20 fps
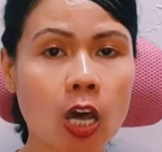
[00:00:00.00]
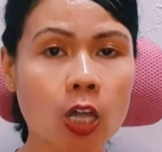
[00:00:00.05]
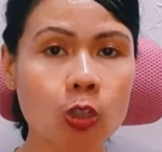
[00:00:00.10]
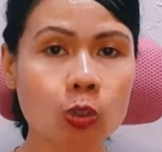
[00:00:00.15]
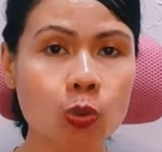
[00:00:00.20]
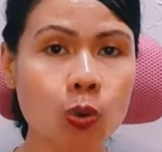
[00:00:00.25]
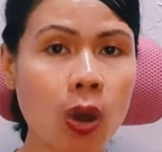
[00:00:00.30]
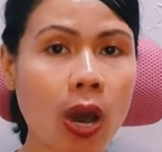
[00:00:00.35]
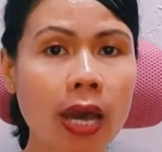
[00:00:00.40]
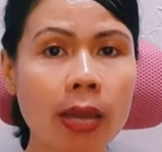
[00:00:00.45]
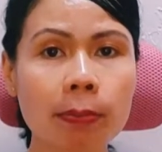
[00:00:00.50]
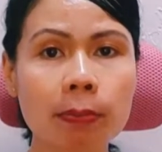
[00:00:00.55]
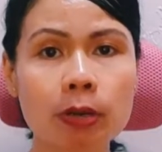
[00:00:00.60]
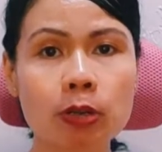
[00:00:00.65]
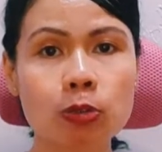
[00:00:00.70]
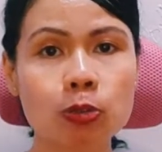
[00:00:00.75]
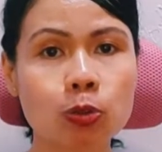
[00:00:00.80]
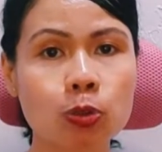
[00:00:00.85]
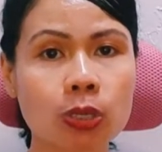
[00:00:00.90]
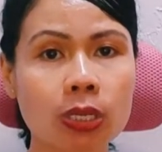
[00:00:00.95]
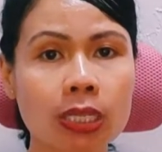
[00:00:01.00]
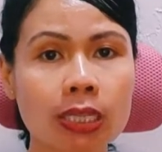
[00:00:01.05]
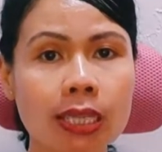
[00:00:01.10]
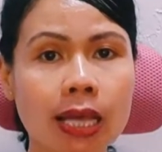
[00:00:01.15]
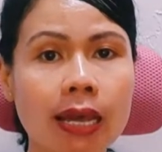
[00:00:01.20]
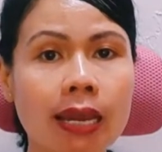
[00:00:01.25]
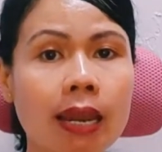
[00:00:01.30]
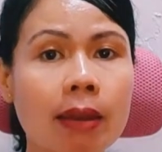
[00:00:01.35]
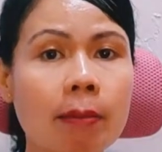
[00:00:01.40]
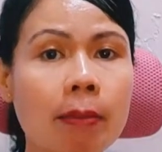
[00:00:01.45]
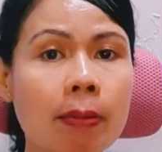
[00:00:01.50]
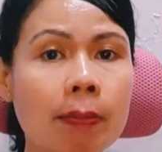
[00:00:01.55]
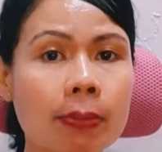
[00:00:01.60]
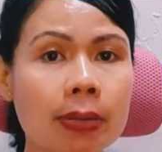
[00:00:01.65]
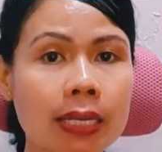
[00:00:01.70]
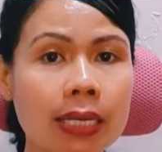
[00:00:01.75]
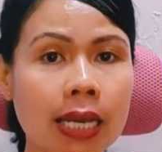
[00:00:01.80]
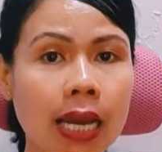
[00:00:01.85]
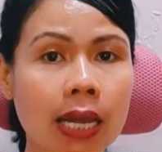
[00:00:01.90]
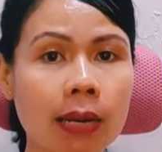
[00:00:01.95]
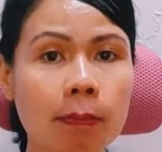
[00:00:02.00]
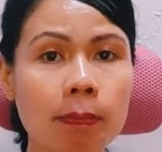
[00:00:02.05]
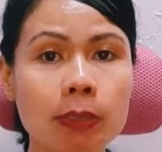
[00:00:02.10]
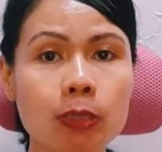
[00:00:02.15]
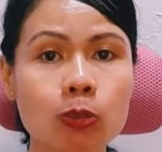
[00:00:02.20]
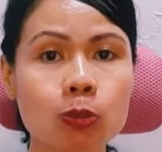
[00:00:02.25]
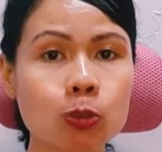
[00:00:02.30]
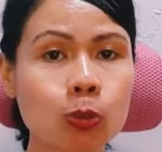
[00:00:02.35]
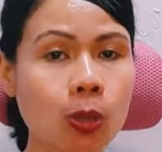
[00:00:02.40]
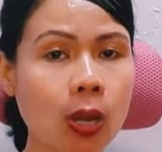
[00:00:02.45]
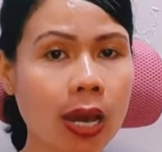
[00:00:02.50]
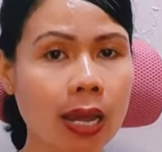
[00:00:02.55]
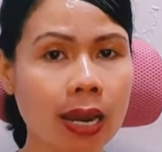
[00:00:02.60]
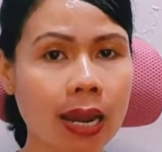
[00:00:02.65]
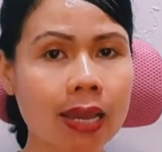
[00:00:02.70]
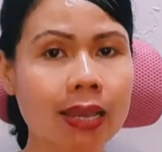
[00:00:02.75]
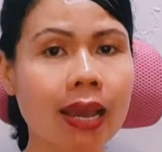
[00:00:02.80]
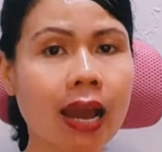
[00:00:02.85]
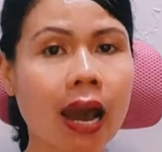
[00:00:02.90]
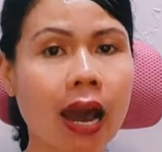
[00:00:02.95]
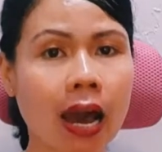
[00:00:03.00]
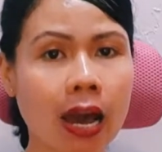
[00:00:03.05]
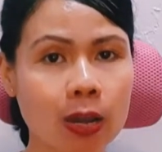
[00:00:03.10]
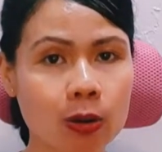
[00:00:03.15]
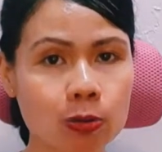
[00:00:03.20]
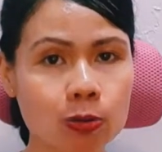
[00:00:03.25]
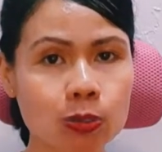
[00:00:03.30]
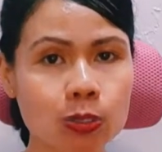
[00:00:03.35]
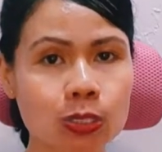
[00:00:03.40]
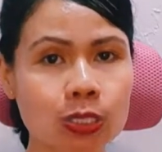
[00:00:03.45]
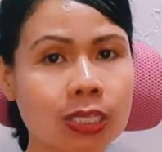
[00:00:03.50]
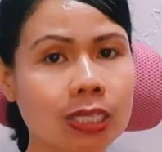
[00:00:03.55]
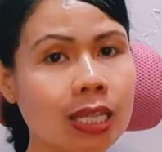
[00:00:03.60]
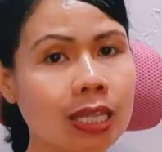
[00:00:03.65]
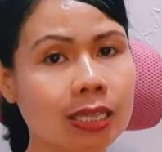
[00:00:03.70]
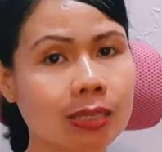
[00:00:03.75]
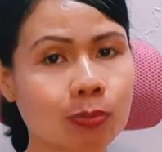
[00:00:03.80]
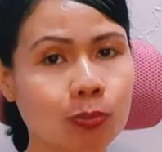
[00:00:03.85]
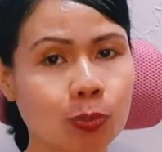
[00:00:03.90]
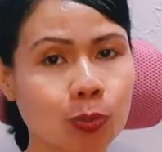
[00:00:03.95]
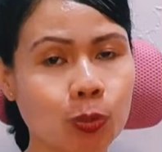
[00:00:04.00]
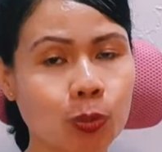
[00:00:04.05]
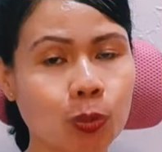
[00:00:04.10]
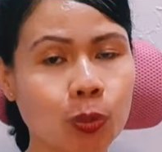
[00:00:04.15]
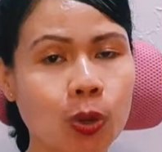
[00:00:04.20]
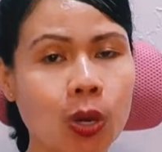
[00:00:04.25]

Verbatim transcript: Tuhan menuntun kita dan memberikan petunjuk arah yang harus kita tempuh.